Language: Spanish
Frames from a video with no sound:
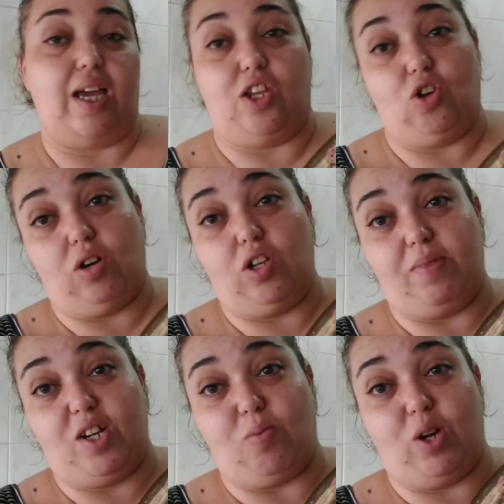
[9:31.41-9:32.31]
que yo el
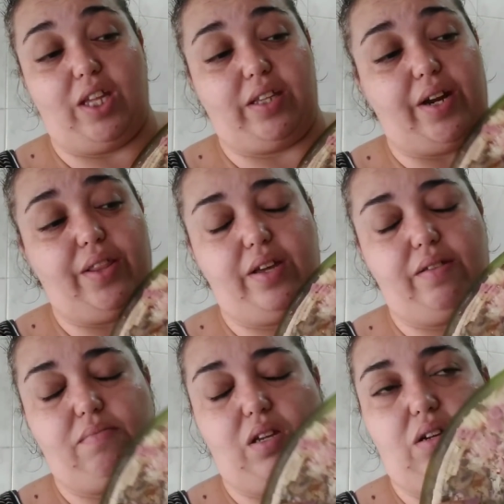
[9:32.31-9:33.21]
domingo voy de
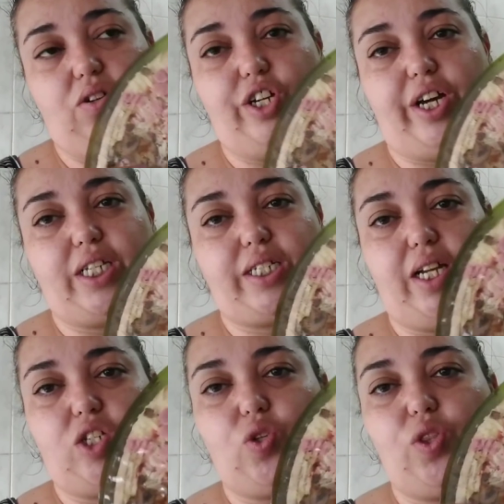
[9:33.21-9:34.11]
tarde y no llegar
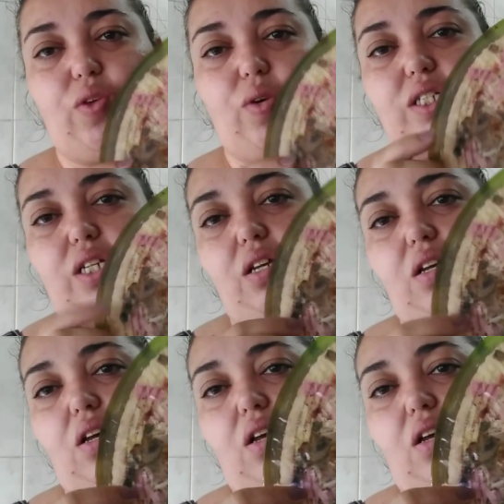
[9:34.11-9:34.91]
hasta las 11 o así,